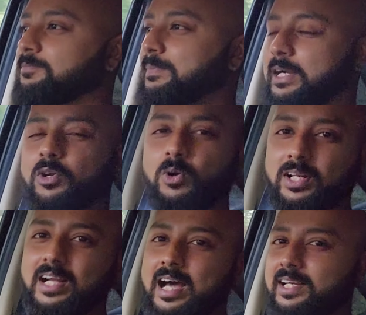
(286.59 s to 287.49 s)

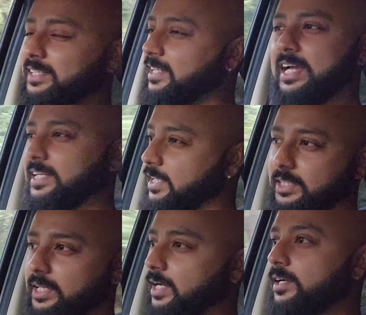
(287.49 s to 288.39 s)
पेट्रोल कार इतना ही
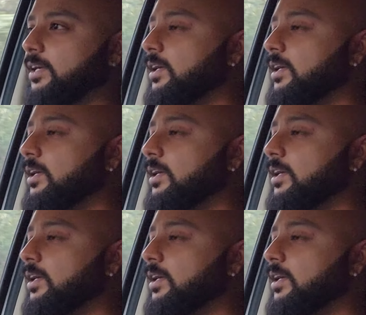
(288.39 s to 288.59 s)
देती है